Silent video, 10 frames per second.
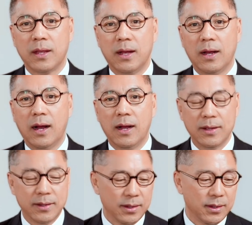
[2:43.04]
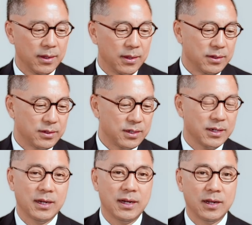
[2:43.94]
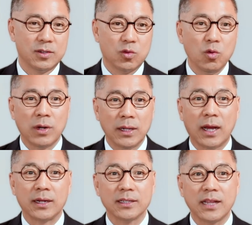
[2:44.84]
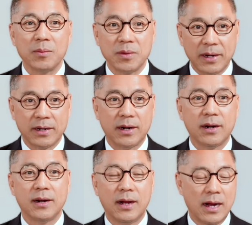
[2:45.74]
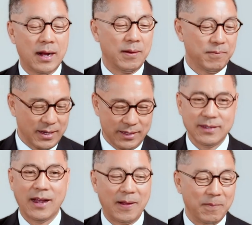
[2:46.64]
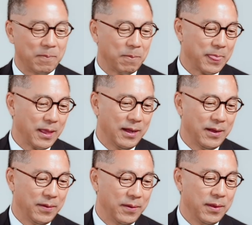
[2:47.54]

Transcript: 啊。这个共产党的大明白人儿啊，很惨啊。